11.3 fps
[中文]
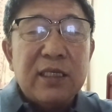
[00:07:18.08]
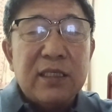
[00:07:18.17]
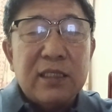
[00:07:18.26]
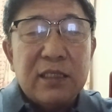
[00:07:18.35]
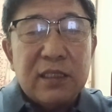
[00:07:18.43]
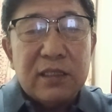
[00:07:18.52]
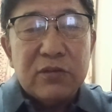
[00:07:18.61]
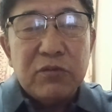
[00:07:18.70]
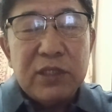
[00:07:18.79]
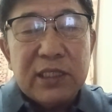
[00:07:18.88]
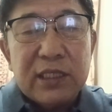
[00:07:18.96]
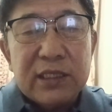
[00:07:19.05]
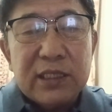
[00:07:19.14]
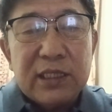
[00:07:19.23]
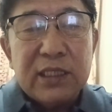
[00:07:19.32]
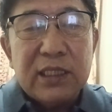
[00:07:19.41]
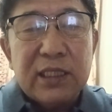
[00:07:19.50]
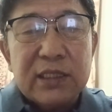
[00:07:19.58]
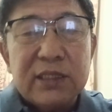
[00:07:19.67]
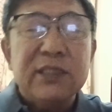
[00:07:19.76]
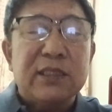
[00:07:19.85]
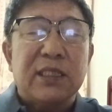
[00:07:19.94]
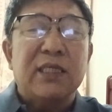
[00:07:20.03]
呃，对他这个
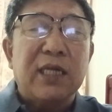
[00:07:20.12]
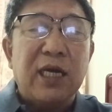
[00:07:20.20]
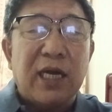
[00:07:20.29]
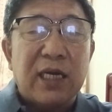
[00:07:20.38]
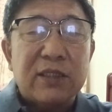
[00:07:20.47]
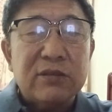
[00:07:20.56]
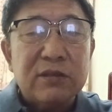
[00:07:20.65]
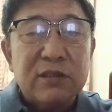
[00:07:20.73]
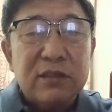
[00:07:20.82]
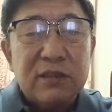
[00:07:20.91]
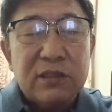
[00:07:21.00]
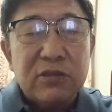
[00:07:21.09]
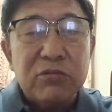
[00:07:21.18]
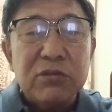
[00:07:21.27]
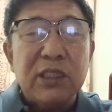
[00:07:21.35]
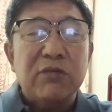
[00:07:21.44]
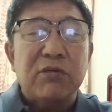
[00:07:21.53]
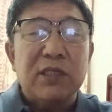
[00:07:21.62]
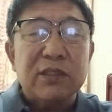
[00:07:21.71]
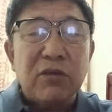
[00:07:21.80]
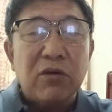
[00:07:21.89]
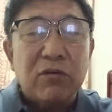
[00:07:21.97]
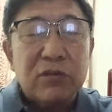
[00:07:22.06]
四婶儿啊，这个从生活上
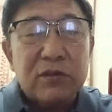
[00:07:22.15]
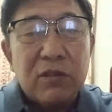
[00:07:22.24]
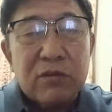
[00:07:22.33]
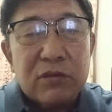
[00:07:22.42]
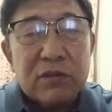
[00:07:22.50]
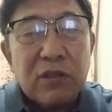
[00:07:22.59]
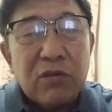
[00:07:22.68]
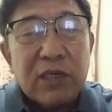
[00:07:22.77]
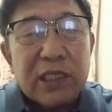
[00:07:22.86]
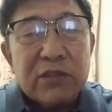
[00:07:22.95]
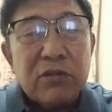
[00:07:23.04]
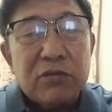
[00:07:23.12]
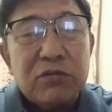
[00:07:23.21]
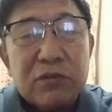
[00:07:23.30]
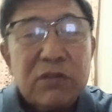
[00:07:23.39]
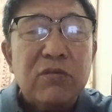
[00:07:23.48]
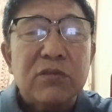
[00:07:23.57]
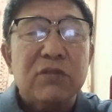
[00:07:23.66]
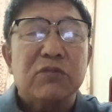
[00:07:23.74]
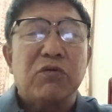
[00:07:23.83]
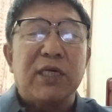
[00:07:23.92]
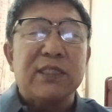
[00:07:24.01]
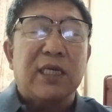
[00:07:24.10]
照顾、照顾、照顾来照顾去，照顾到
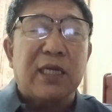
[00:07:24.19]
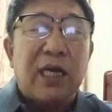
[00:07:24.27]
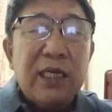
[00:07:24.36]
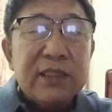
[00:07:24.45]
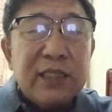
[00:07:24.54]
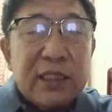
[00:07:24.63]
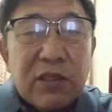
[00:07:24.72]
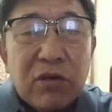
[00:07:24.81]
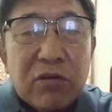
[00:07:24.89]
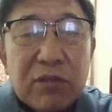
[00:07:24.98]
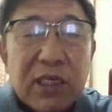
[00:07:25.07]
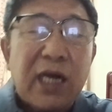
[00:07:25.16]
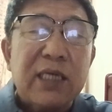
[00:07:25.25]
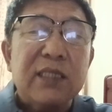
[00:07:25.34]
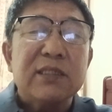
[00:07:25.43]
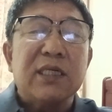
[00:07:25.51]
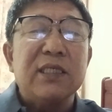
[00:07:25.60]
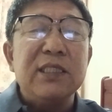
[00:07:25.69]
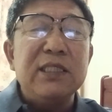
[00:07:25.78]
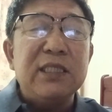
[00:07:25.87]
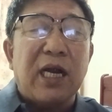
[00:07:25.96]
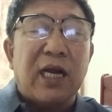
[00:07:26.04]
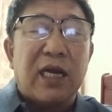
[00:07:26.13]
床上了，再照顾俩人成了一
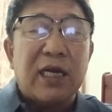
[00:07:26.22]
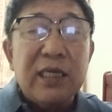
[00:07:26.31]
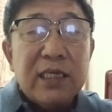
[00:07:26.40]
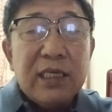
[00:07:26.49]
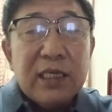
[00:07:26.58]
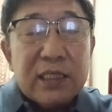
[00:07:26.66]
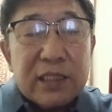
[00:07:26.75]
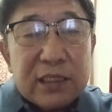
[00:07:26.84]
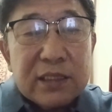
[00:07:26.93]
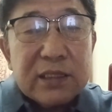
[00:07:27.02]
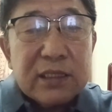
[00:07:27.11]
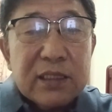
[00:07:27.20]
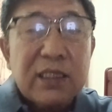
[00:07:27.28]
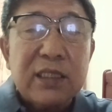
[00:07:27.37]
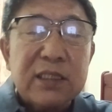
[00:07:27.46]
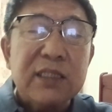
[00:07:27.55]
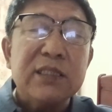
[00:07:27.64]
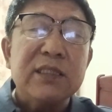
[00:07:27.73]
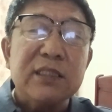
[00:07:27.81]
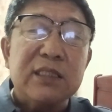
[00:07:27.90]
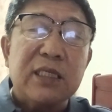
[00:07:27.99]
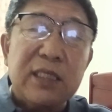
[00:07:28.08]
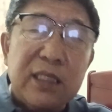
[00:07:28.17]
家了。他四，他这个四
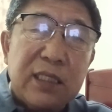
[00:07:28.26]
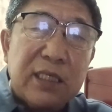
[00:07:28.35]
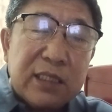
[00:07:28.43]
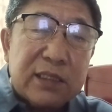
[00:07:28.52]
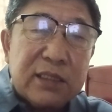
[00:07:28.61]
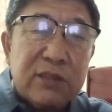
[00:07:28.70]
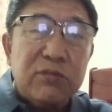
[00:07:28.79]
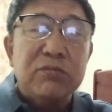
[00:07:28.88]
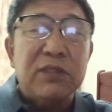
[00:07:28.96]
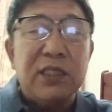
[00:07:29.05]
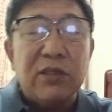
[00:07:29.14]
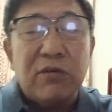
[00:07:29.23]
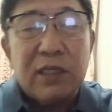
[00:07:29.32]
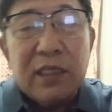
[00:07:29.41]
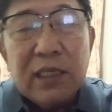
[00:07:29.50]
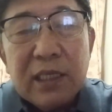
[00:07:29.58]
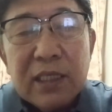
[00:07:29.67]
婶儿和四叔离婚。